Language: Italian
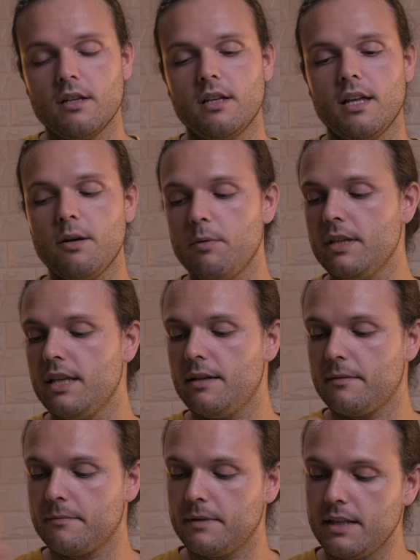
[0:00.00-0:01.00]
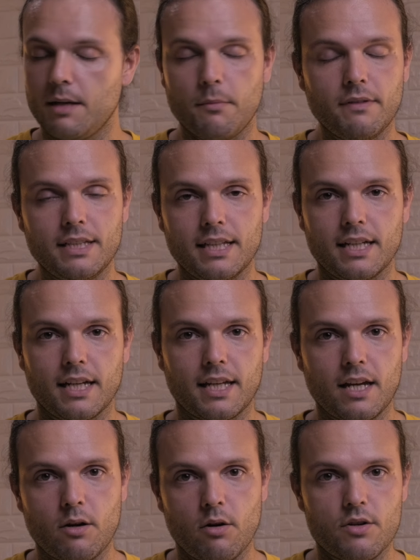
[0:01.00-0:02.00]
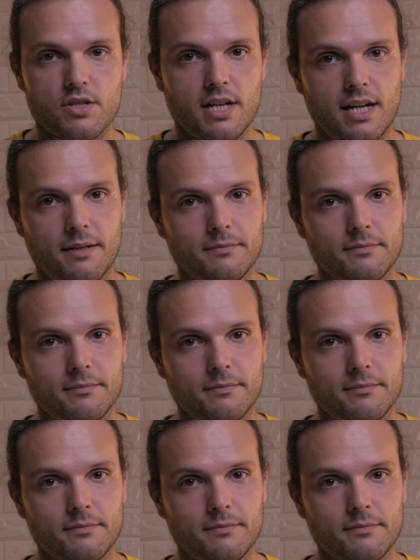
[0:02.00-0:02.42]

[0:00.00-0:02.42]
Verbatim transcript: e quindi andiamo a vedere che cosa...